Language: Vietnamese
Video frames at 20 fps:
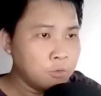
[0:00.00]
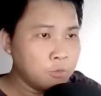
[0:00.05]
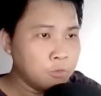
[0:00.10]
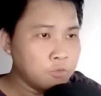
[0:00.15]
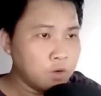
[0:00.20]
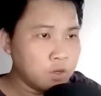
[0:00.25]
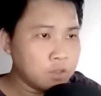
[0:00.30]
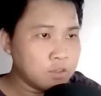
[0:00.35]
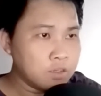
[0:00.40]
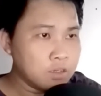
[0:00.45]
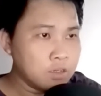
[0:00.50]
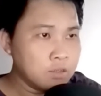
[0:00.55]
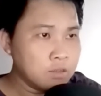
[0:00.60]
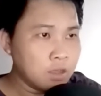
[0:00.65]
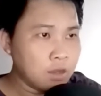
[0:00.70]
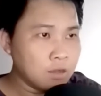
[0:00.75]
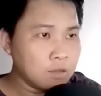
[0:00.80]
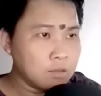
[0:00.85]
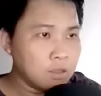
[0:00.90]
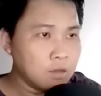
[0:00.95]
Vận chuyển
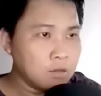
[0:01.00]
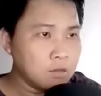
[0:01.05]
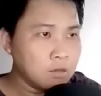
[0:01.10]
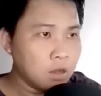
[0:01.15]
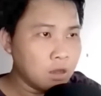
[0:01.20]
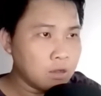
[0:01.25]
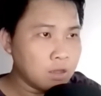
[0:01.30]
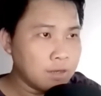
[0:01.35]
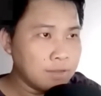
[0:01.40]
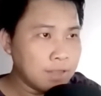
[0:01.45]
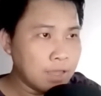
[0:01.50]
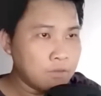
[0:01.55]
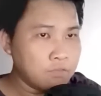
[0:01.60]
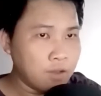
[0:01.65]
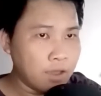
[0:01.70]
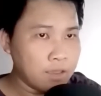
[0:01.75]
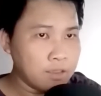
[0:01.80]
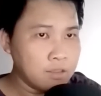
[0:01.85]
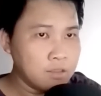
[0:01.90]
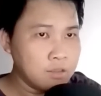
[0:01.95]
thần thức ở cánh tay
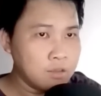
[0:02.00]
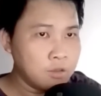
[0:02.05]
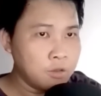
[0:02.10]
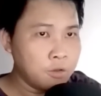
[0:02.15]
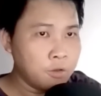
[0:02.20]
phải,